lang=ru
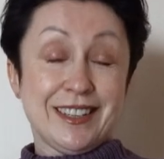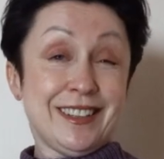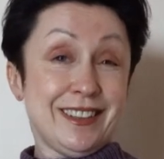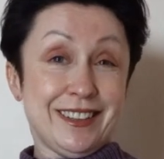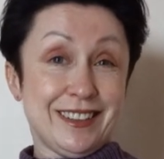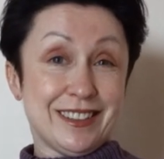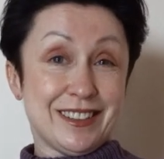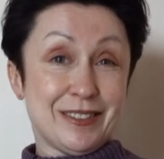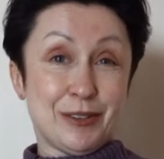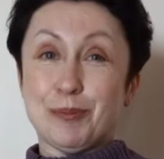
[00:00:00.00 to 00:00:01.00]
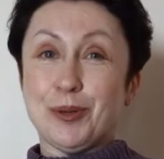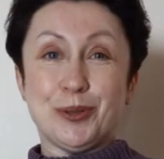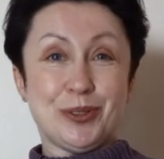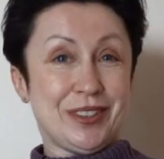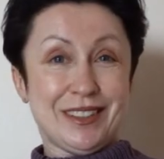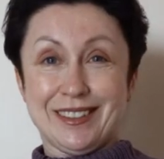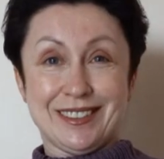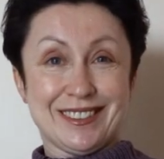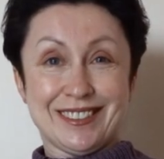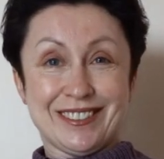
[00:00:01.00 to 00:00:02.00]
И
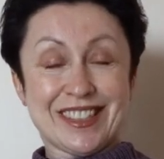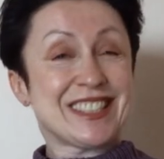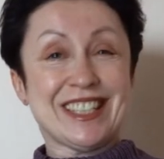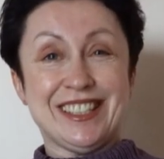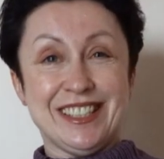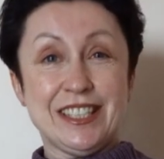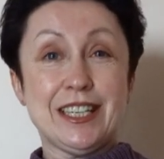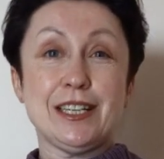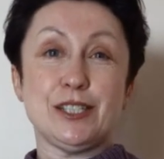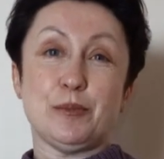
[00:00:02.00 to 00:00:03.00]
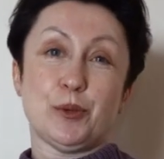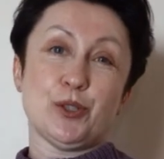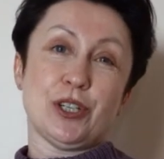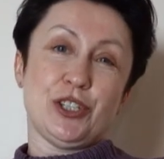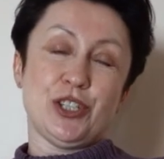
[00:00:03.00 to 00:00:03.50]
влюбленные воссоединились и прожили